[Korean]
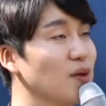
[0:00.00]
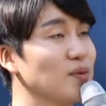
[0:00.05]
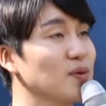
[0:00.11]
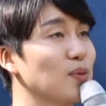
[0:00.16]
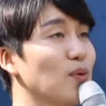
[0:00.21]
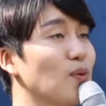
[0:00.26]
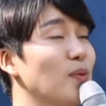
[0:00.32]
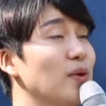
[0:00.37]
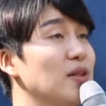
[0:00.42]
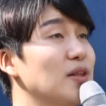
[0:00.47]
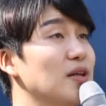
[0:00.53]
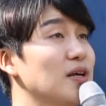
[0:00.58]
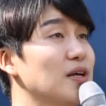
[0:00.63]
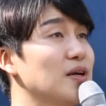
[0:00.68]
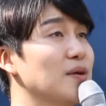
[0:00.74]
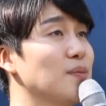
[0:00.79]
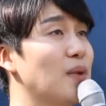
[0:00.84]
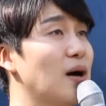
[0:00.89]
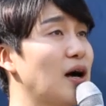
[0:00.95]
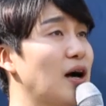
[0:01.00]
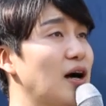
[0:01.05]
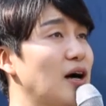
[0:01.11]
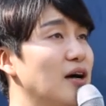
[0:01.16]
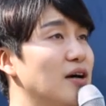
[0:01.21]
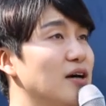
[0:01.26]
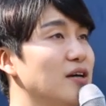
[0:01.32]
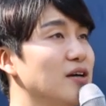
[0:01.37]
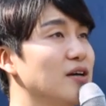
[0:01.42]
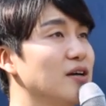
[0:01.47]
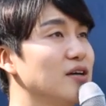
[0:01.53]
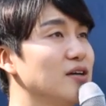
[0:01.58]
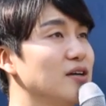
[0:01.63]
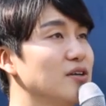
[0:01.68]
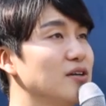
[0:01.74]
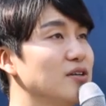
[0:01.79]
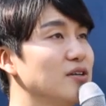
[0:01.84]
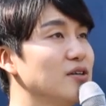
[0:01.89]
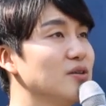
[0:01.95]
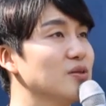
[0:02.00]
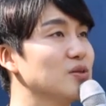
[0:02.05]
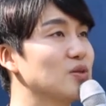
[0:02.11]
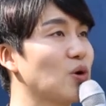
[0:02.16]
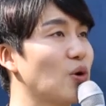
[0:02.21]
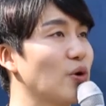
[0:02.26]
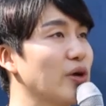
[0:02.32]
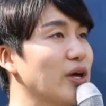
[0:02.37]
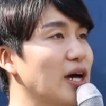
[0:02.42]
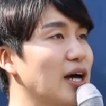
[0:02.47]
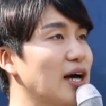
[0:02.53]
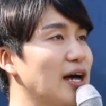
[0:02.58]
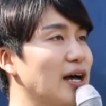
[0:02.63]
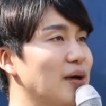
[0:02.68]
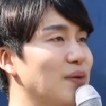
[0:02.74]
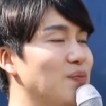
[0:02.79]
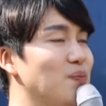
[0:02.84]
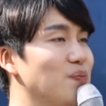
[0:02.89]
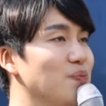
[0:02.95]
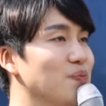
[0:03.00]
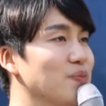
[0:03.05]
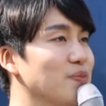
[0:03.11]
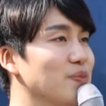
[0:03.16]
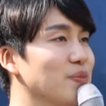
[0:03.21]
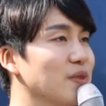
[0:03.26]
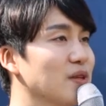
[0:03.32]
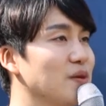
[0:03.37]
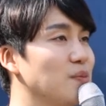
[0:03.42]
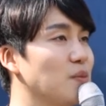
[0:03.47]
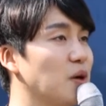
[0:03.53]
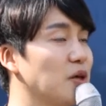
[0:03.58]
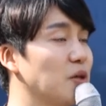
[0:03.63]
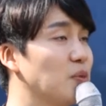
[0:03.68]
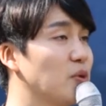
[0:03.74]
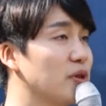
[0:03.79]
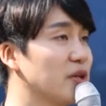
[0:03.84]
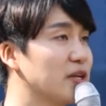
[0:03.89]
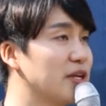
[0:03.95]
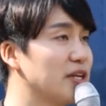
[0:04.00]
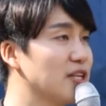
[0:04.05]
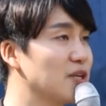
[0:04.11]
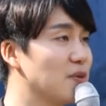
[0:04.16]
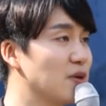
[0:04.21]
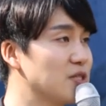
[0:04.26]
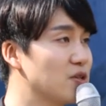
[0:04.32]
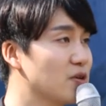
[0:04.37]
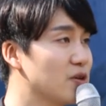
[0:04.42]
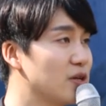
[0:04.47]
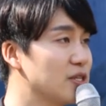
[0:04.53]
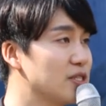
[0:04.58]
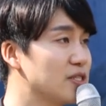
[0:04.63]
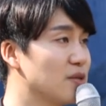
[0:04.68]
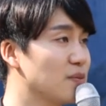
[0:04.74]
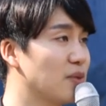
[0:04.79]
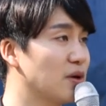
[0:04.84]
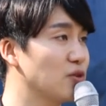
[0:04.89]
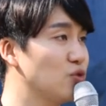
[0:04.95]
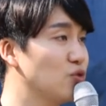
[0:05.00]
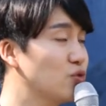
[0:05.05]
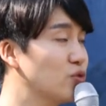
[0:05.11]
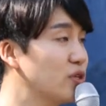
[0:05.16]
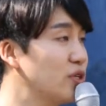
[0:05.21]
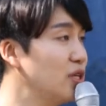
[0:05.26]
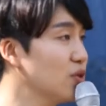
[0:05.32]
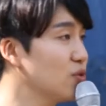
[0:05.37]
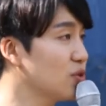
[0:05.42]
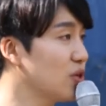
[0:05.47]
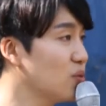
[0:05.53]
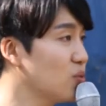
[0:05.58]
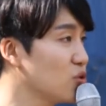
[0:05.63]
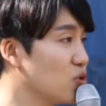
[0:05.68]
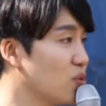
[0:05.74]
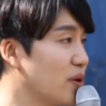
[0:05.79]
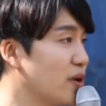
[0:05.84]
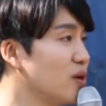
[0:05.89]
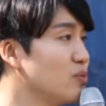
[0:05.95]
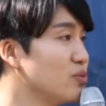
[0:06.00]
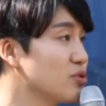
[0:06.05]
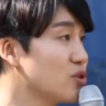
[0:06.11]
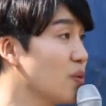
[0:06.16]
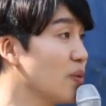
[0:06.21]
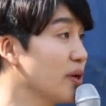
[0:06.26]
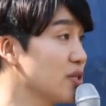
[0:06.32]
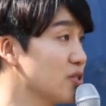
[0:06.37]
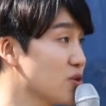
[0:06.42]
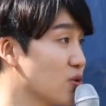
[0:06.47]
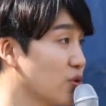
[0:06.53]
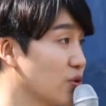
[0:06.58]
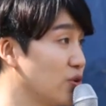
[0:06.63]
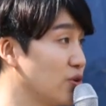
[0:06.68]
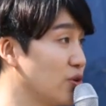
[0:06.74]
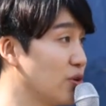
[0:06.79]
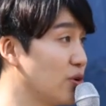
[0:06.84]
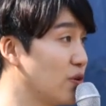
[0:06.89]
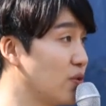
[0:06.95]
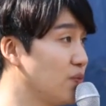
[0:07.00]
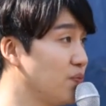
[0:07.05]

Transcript: 그 밑에 보면은 막 저희가 막 이번에 그랜드 마스터 클래스 때 막 6킵을 한번 또 이런 분 섭외했었거든요.